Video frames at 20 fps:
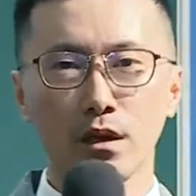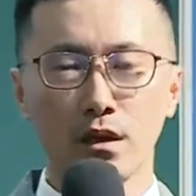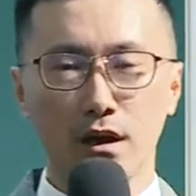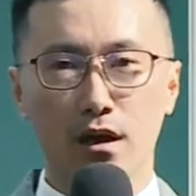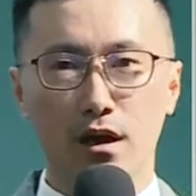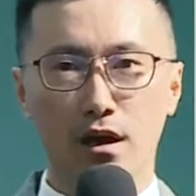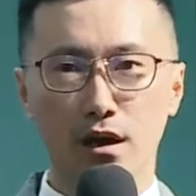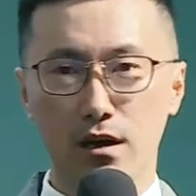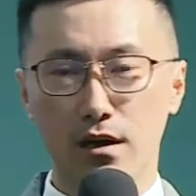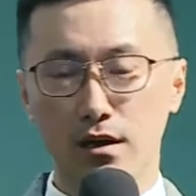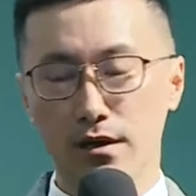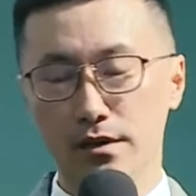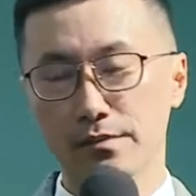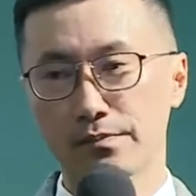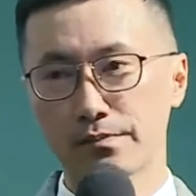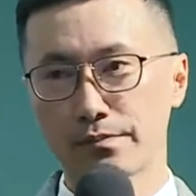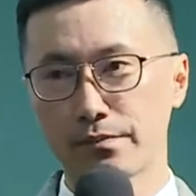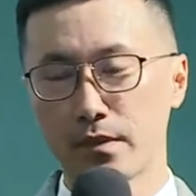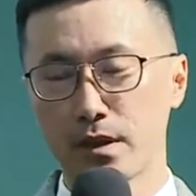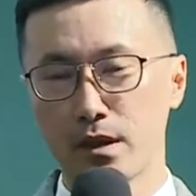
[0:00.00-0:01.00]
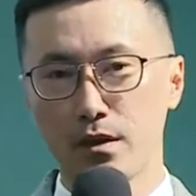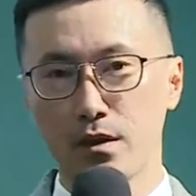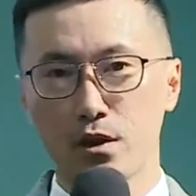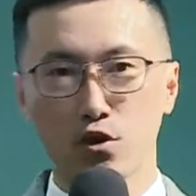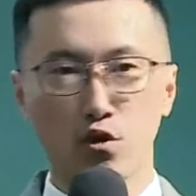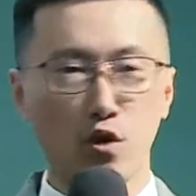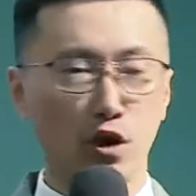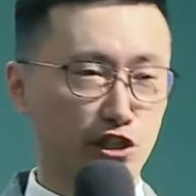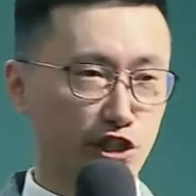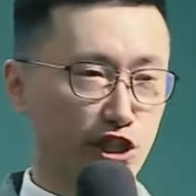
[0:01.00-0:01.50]
呃，
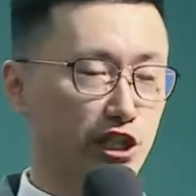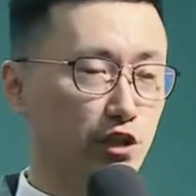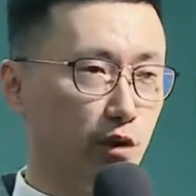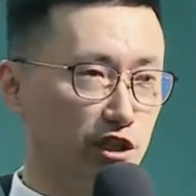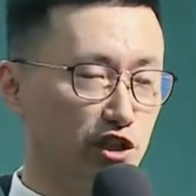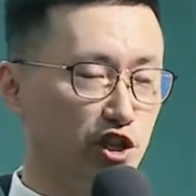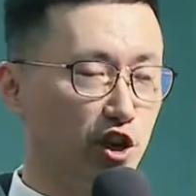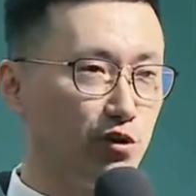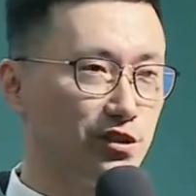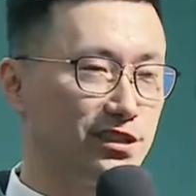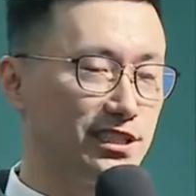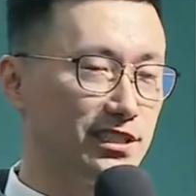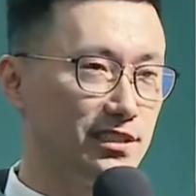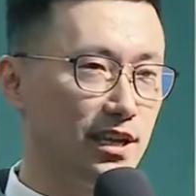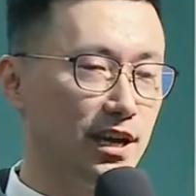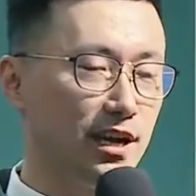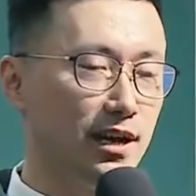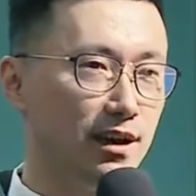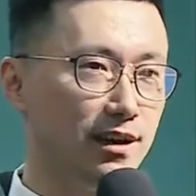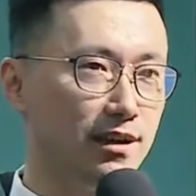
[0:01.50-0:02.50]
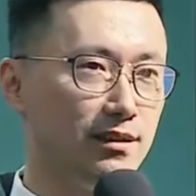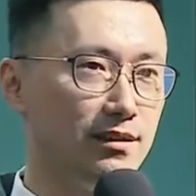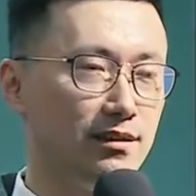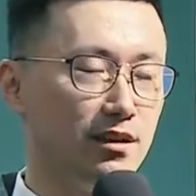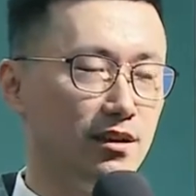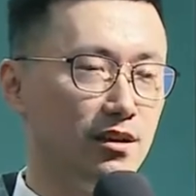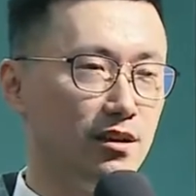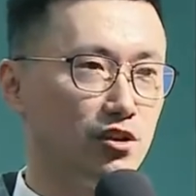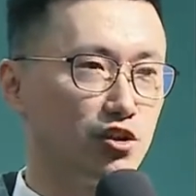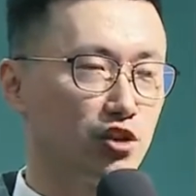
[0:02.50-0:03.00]
过去我从事的
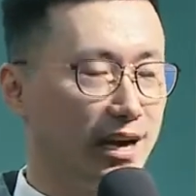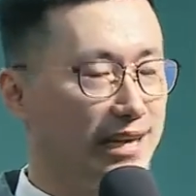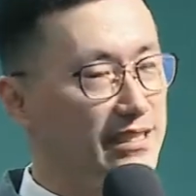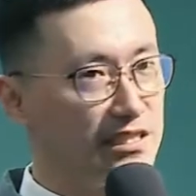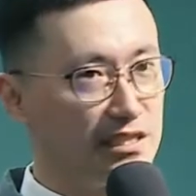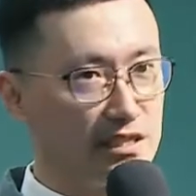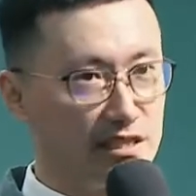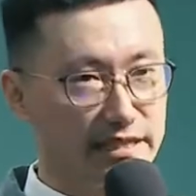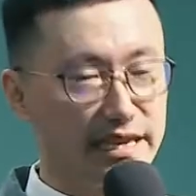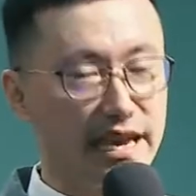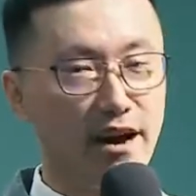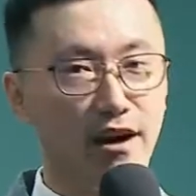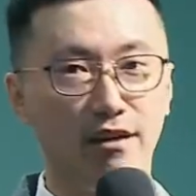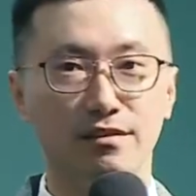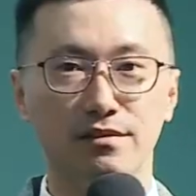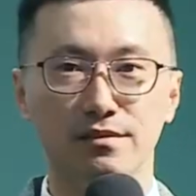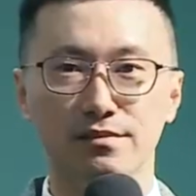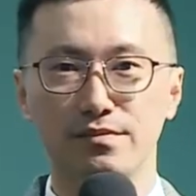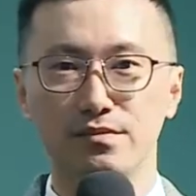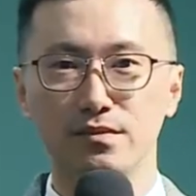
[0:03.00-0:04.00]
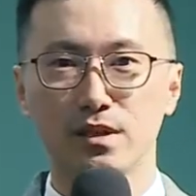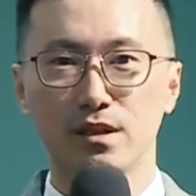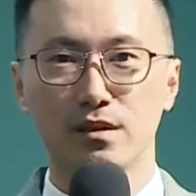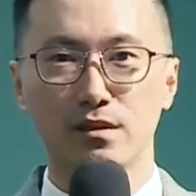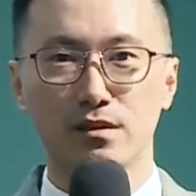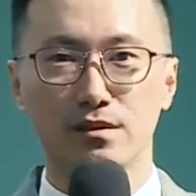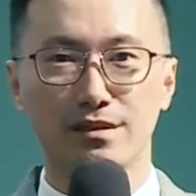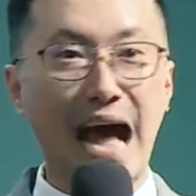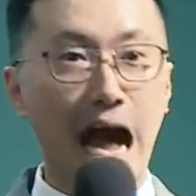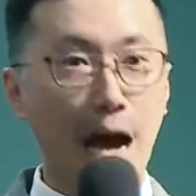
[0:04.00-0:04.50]
传直销，
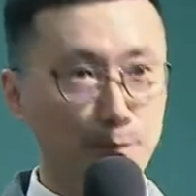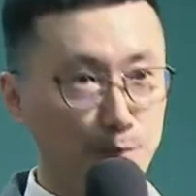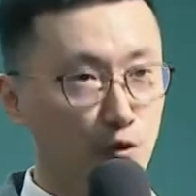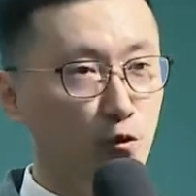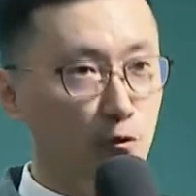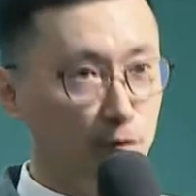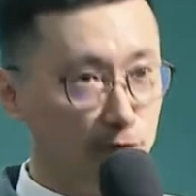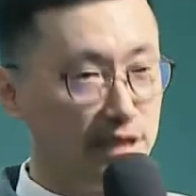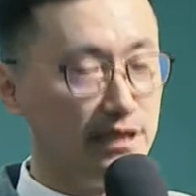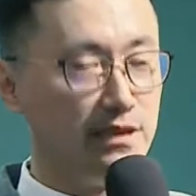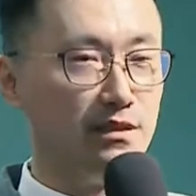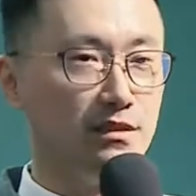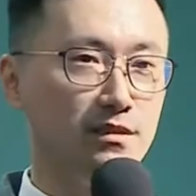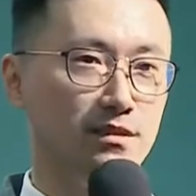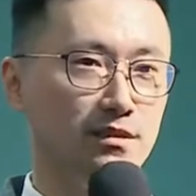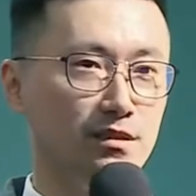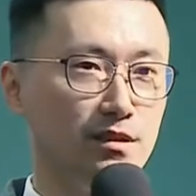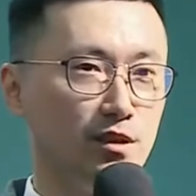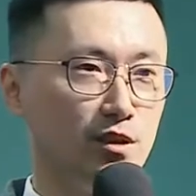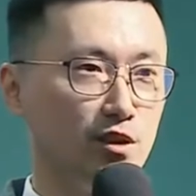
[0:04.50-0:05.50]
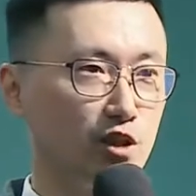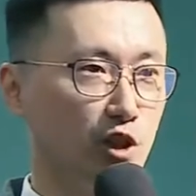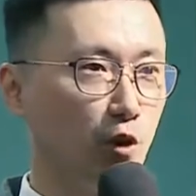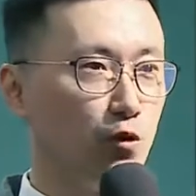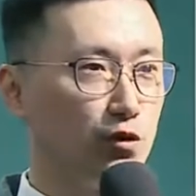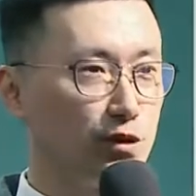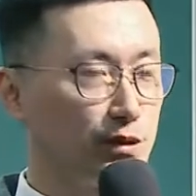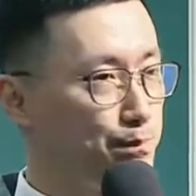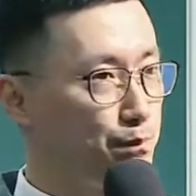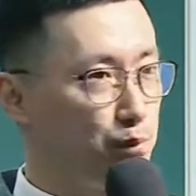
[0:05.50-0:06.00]
大部分都
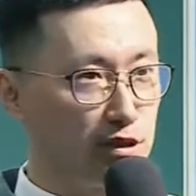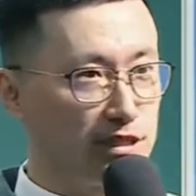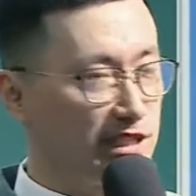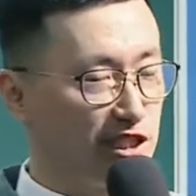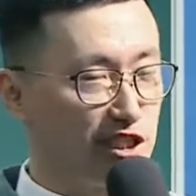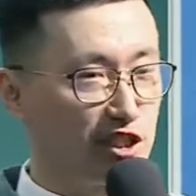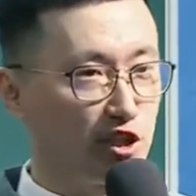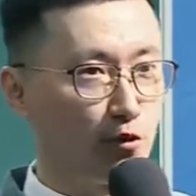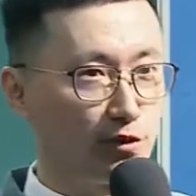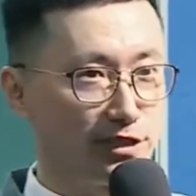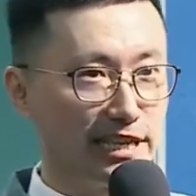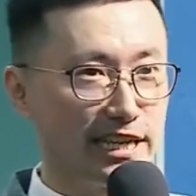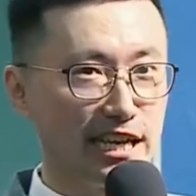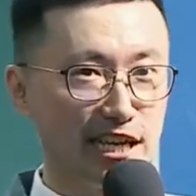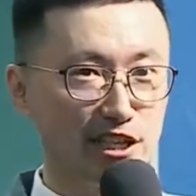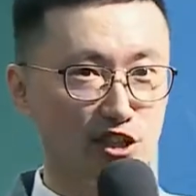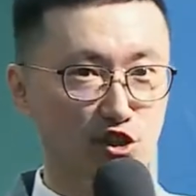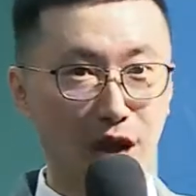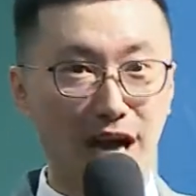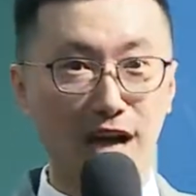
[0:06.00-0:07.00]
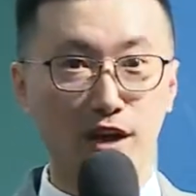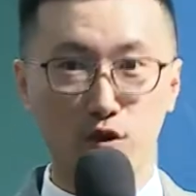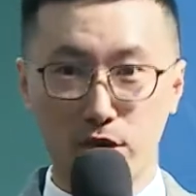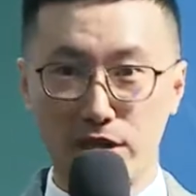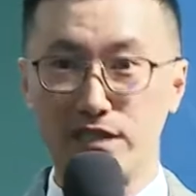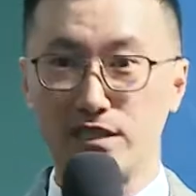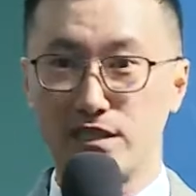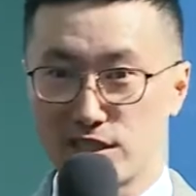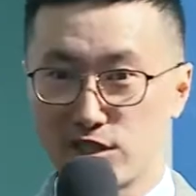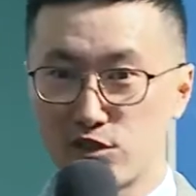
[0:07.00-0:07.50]
不是走这个双轨
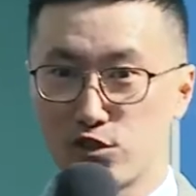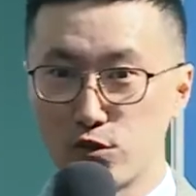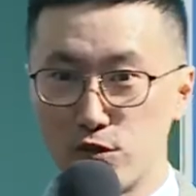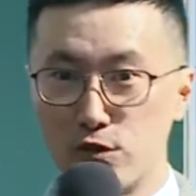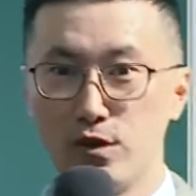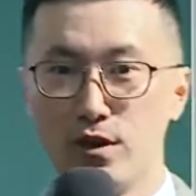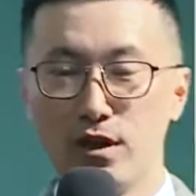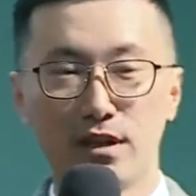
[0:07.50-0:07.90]
制度。